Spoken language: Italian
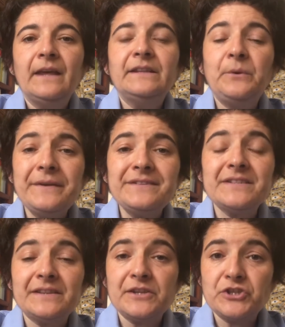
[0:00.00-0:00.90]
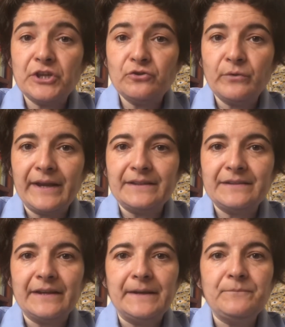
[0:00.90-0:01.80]
Di questi 700
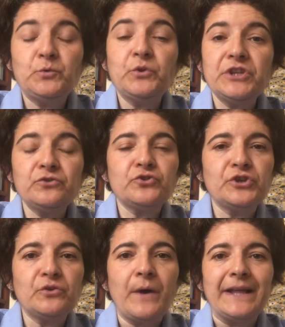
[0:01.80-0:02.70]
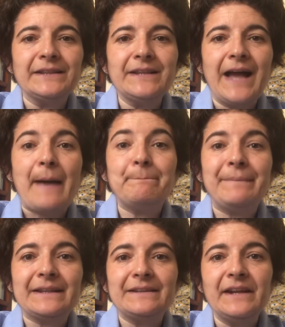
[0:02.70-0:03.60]
ettari, 250
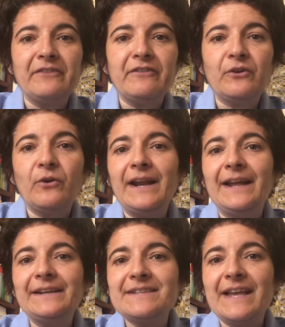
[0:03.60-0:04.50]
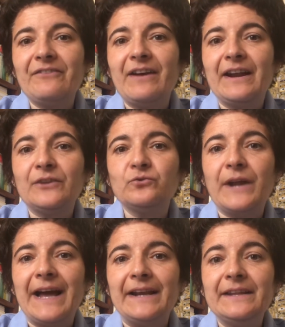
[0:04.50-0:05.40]
appartenevano alla riserva
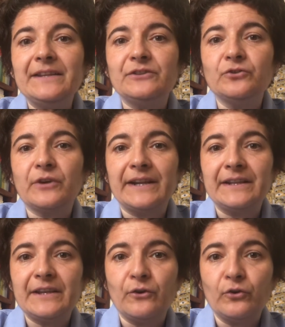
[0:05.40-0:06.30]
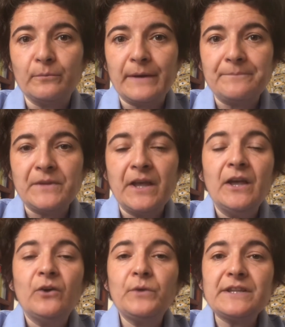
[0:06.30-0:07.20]
naturale del torrente Orba,
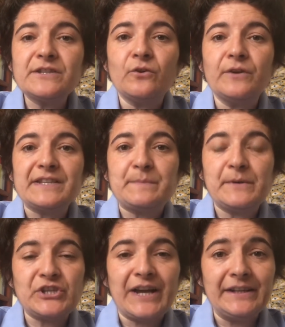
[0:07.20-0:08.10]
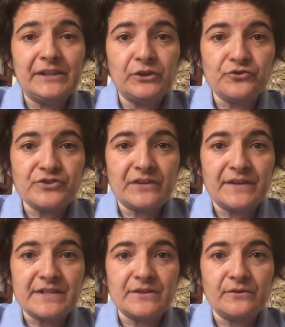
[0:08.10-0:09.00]
una zona speciale di
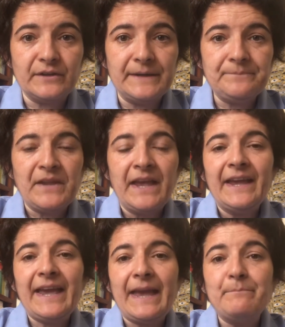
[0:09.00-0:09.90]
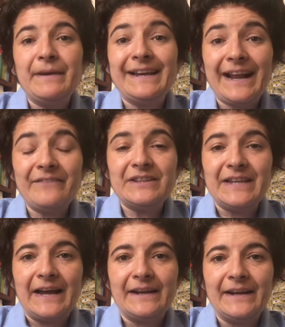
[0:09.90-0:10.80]
conservazione che ebbe gravi
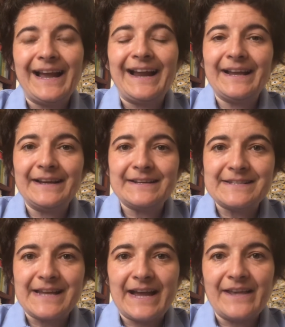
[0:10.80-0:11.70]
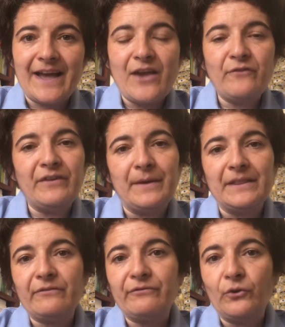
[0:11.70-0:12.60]
danni alla garzaia e
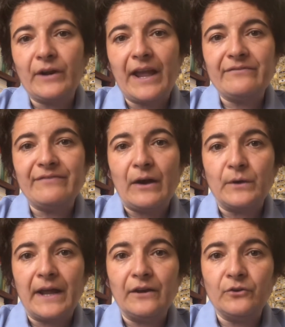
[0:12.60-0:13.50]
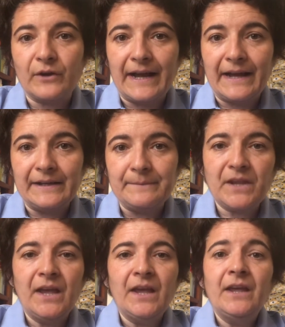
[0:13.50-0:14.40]
ovviamente a flora e fauna locali.
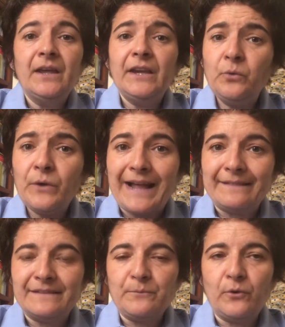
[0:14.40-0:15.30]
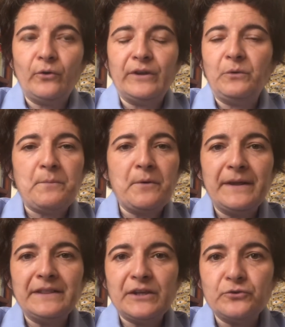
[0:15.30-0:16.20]
In un attimo, in quei
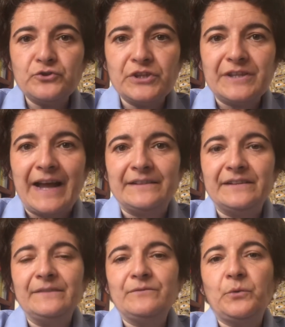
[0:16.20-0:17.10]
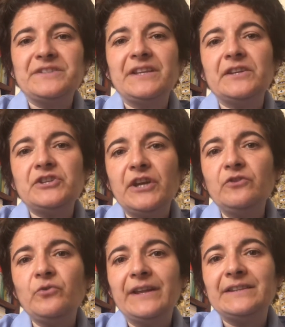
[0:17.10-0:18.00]
momenti concitati, quei
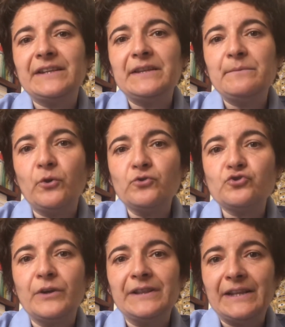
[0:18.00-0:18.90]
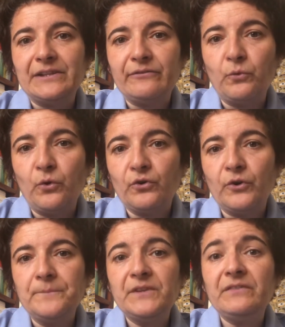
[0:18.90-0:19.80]
700 ettari di bosco andati a
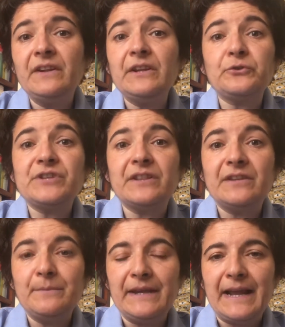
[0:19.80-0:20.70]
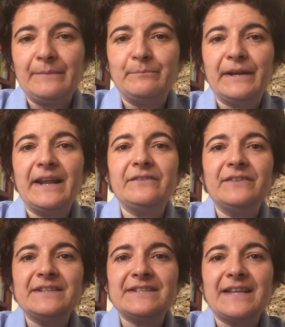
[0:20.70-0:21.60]
fuoco divennero 7000 per la
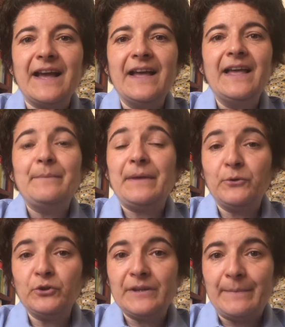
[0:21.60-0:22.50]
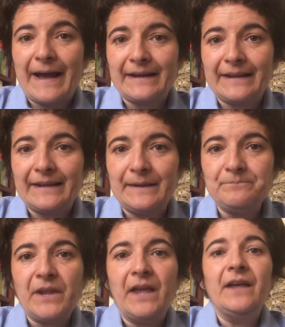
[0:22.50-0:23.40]
rivista Piemonte
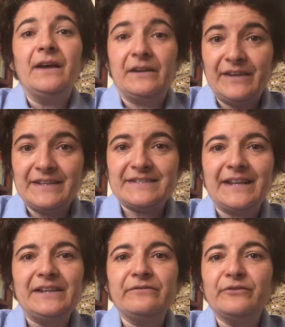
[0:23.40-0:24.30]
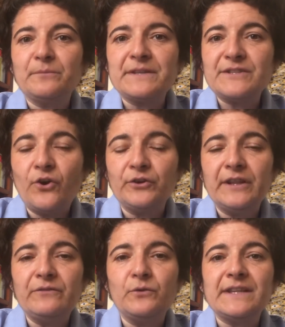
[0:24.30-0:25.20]
Parchi rivista di informazione e
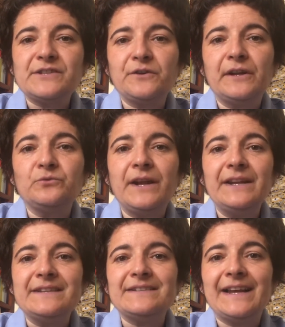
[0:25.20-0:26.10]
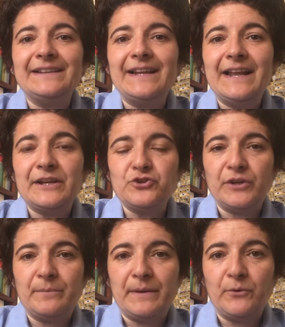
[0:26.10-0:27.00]
divulgazione naturalistica della
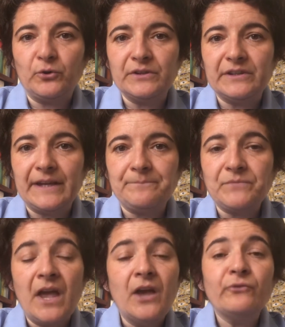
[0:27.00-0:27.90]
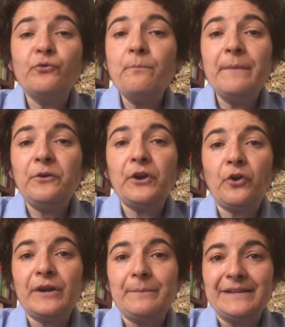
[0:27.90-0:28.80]
regione Piemonte. Fu un mero
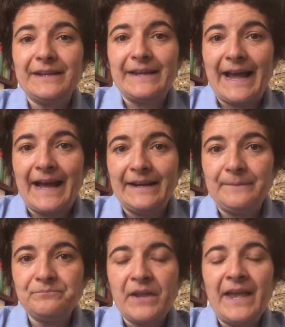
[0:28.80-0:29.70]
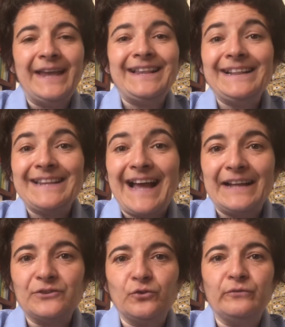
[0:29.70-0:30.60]
errore materiale e dal
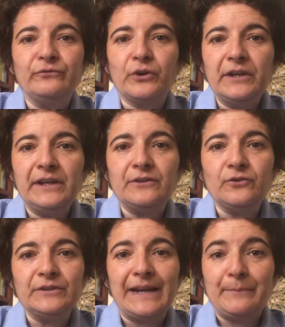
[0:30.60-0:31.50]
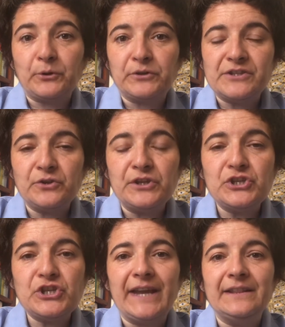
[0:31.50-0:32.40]
dato fornito dalla protezione
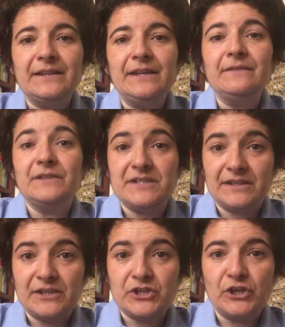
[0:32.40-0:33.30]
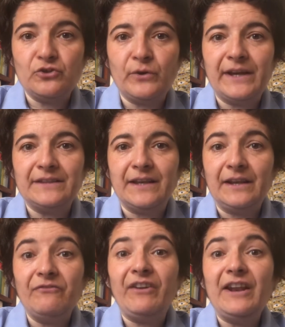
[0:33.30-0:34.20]
incendi di 700
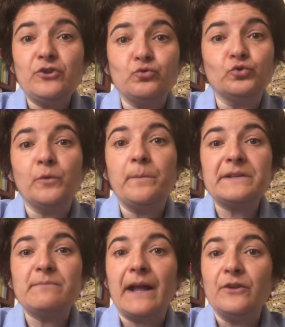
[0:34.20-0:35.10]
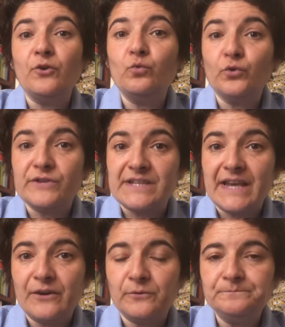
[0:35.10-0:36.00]
ettari venne aggiunto per sbaglio uno
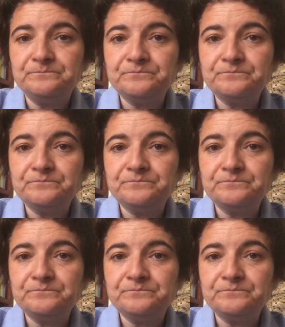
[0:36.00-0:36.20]
zero.